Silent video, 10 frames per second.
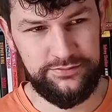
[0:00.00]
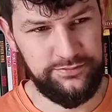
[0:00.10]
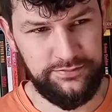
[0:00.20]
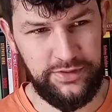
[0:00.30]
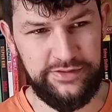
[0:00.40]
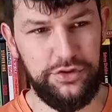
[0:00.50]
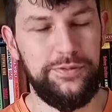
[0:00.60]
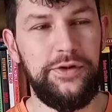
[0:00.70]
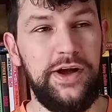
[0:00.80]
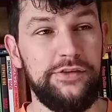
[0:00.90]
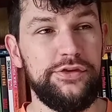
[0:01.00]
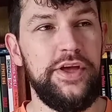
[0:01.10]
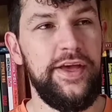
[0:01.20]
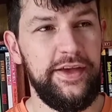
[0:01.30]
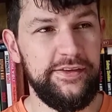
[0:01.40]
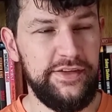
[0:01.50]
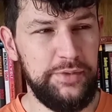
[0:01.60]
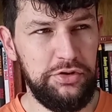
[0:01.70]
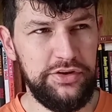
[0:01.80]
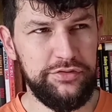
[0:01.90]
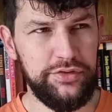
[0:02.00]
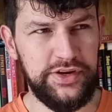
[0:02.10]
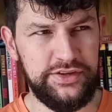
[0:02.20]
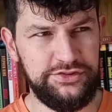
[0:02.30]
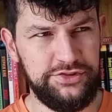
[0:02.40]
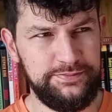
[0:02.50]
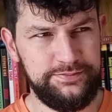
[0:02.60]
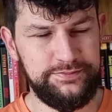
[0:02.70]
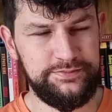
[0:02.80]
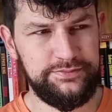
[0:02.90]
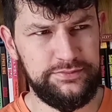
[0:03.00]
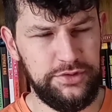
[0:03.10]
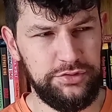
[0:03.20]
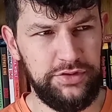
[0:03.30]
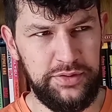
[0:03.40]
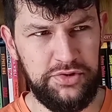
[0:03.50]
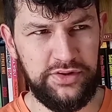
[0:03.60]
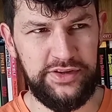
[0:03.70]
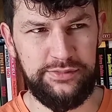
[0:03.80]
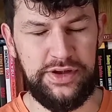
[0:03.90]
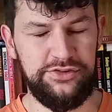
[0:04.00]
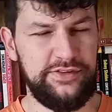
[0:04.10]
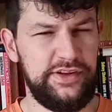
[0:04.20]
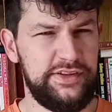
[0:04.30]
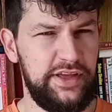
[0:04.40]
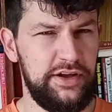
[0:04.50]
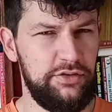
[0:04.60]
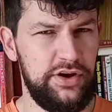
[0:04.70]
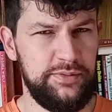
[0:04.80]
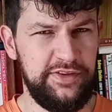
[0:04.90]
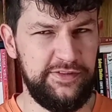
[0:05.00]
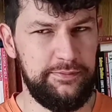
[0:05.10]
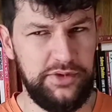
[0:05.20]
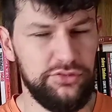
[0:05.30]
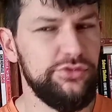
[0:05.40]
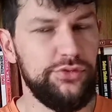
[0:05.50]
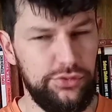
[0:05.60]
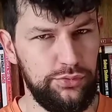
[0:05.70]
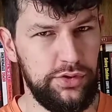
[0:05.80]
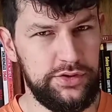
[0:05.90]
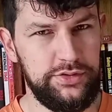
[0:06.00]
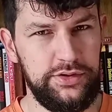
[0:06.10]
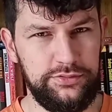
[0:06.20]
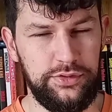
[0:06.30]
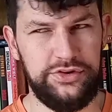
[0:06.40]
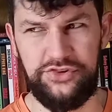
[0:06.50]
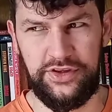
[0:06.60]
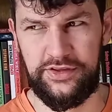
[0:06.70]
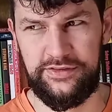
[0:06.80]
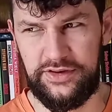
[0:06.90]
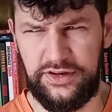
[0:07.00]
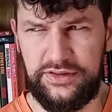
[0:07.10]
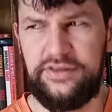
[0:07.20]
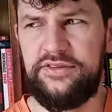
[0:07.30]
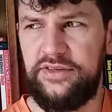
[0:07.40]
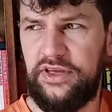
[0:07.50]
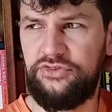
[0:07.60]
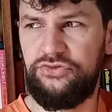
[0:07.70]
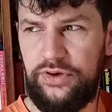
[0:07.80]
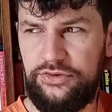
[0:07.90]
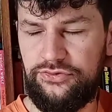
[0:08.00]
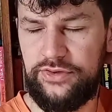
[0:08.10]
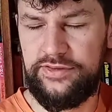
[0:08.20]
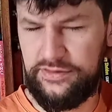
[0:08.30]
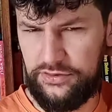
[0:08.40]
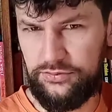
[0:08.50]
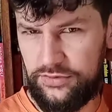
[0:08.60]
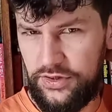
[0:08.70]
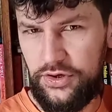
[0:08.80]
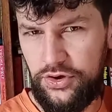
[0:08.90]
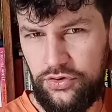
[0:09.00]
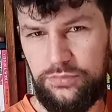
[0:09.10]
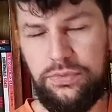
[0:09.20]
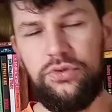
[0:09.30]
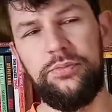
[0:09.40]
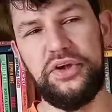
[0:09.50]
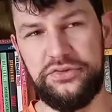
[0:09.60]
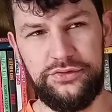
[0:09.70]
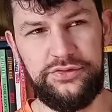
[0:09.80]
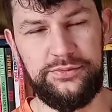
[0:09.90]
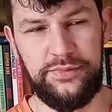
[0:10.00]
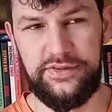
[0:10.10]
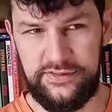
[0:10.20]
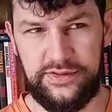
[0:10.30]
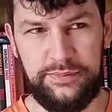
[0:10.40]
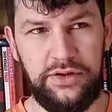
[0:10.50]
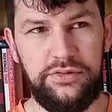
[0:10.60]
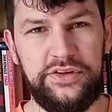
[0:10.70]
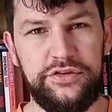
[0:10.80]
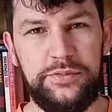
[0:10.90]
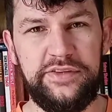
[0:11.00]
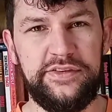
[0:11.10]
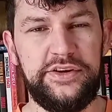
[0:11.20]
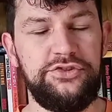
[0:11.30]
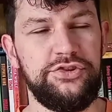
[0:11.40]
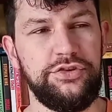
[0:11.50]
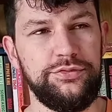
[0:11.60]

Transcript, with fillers: Mas não é o meu caso. Esse também é um livro grande. Eu não lembro quantas páginas ele tem agora, mas é menos do que o outro. O outro tinha 537, eu acho. Esse tem um pouco menos. Mas também é um livro mais grandinho.